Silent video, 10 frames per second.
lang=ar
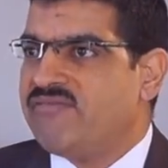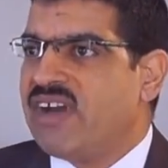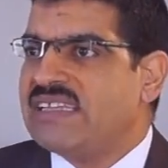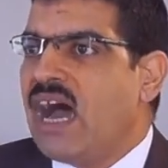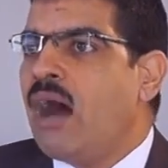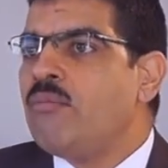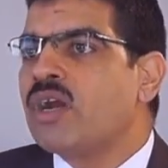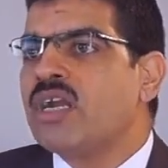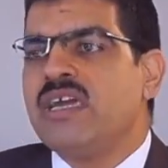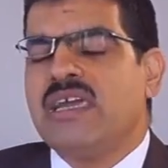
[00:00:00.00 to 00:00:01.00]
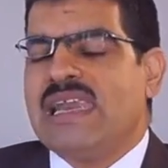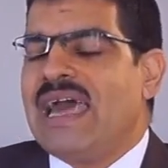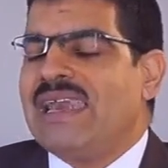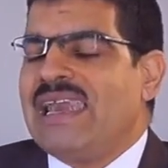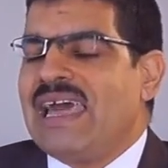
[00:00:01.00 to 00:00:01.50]
فده امر
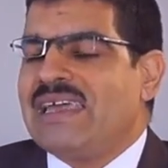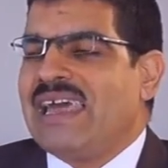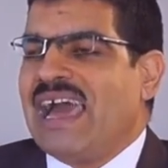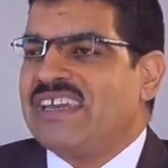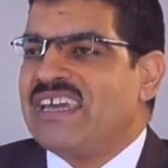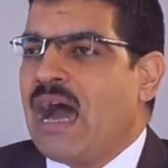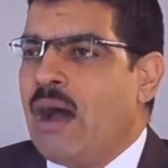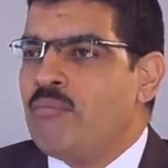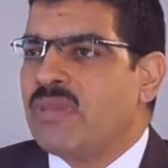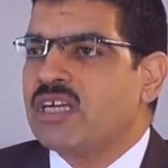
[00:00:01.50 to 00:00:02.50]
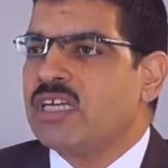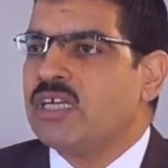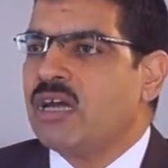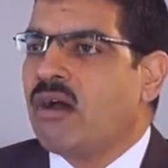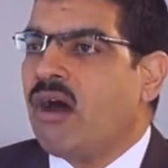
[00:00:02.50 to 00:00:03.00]
لا لا يعني امر
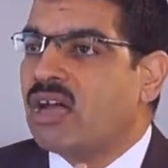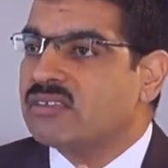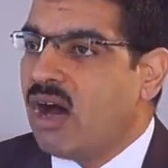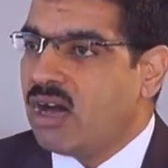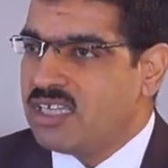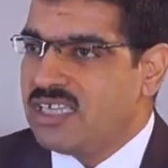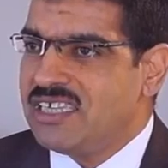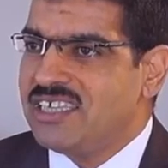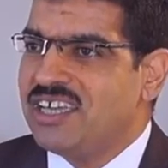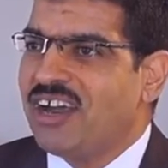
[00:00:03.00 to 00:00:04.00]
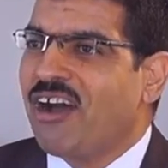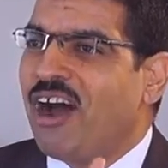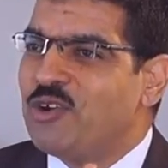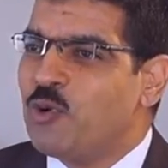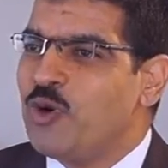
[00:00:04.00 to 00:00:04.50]
قضائي
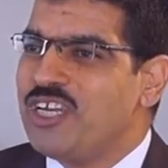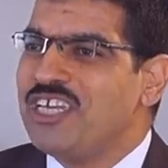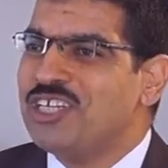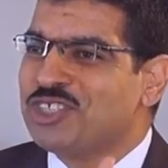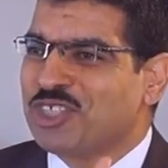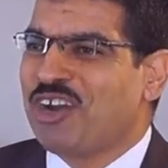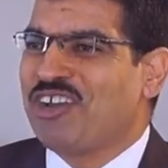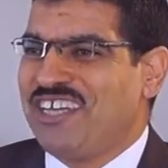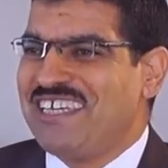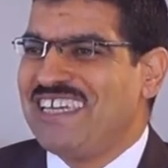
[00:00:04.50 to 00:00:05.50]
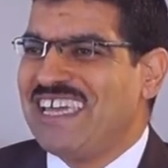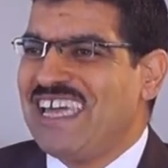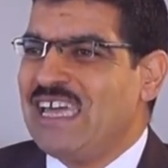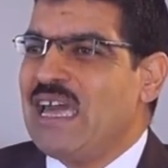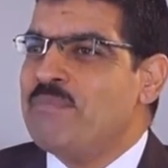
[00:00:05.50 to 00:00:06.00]
قانوني شرعي
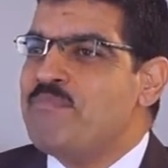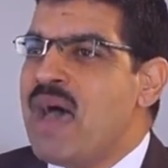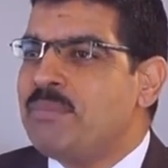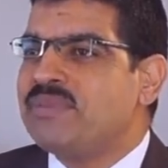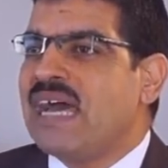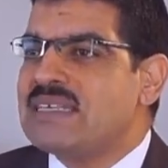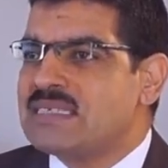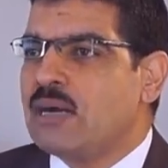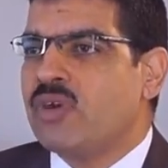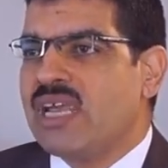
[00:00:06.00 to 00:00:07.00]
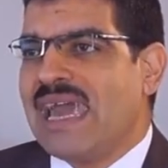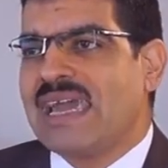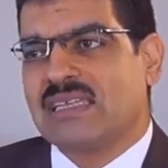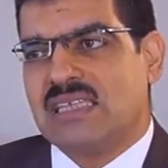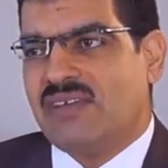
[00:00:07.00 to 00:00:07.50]
مبدا ثوري
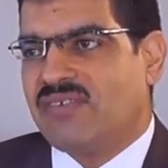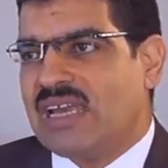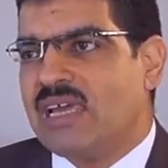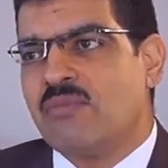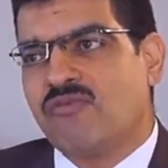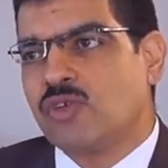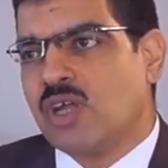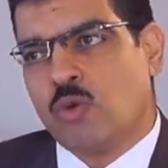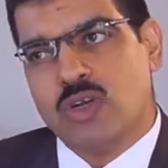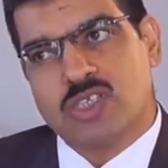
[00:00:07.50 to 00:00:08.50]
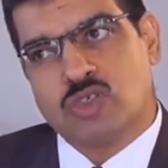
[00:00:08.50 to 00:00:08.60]
لا يختلف عليه المفروض كل